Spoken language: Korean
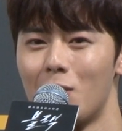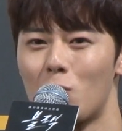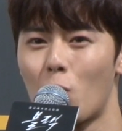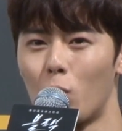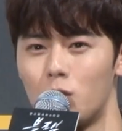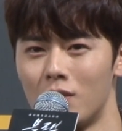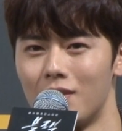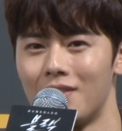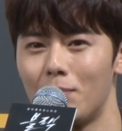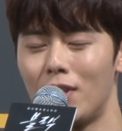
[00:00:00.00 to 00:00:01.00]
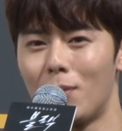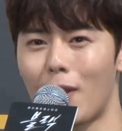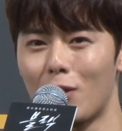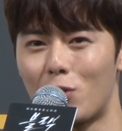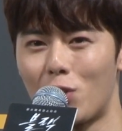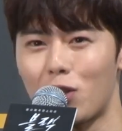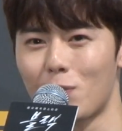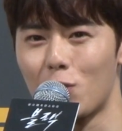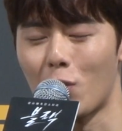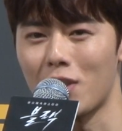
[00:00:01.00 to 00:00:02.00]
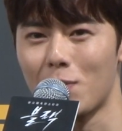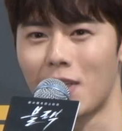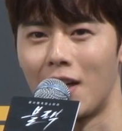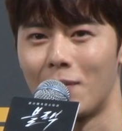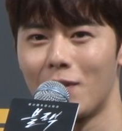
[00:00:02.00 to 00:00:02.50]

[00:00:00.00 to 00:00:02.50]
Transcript: 좋은 피드백을 주셨으면 좋겠습니다.